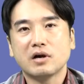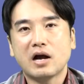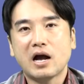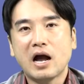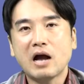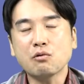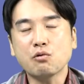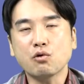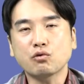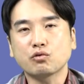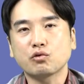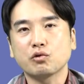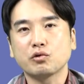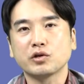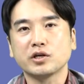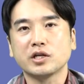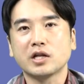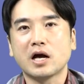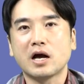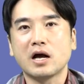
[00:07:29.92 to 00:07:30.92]

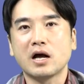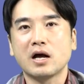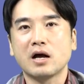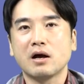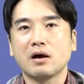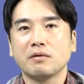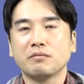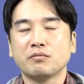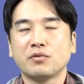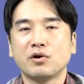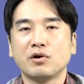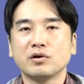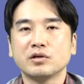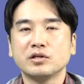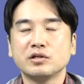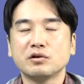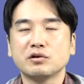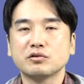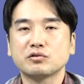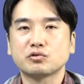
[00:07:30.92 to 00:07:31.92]
하곡동이나 뭐
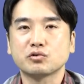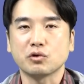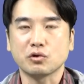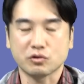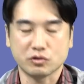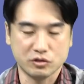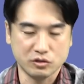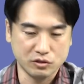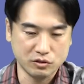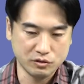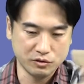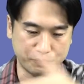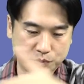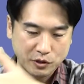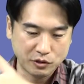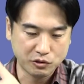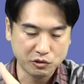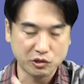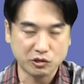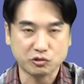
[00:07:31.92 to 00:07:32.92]
이런 쪽 그
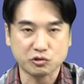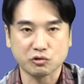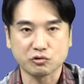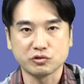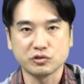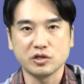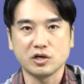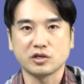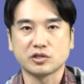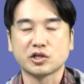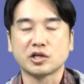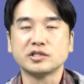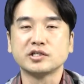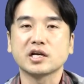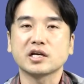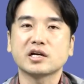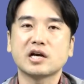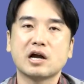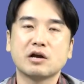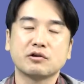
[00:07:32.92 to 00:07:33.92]
변두리 쪽은요
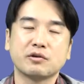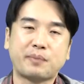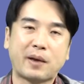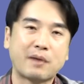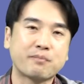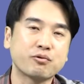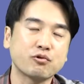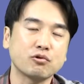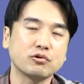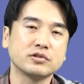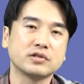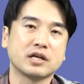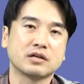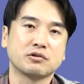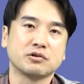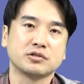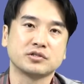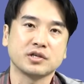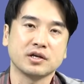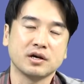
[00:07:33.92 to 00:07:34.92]
전세가율이 100%인
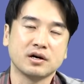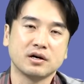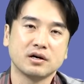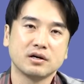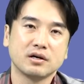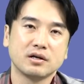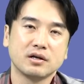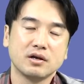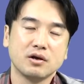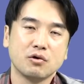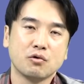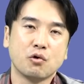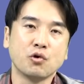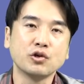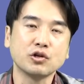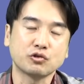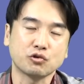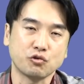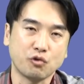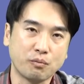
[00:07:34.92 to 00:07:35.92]
데도 있어요
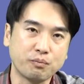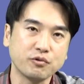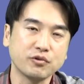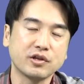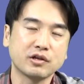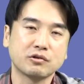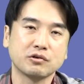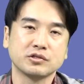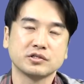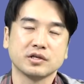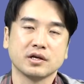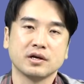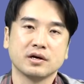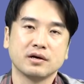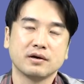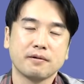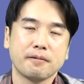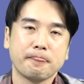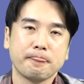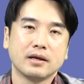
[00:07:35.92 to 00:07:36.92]
오히려 더 높은 데도 있어요
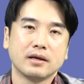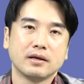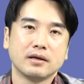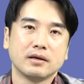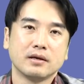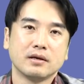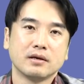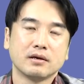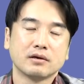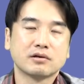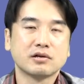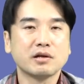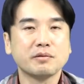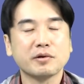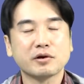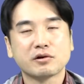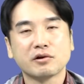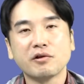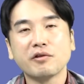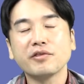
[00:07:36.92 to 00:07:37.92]

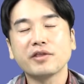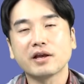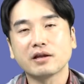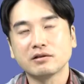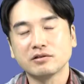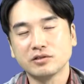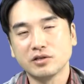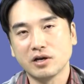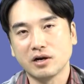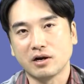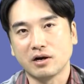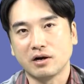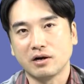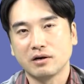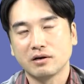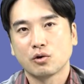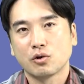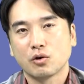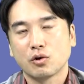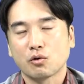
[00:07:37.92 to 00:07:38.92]
그러면 그런 데는요
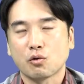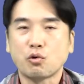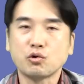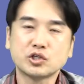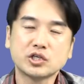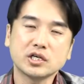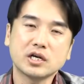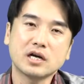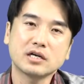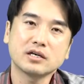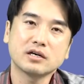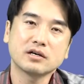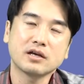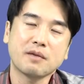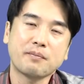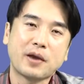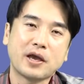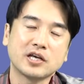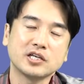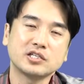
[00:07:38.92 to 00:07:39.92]

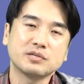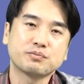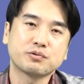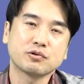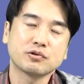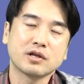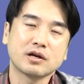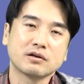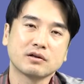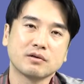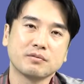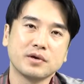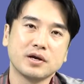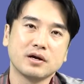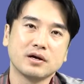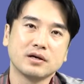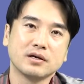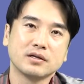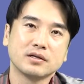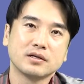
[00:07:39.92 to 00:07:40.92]
공시가격의 120%다
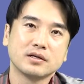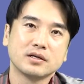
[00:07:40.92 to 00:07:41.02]
그러면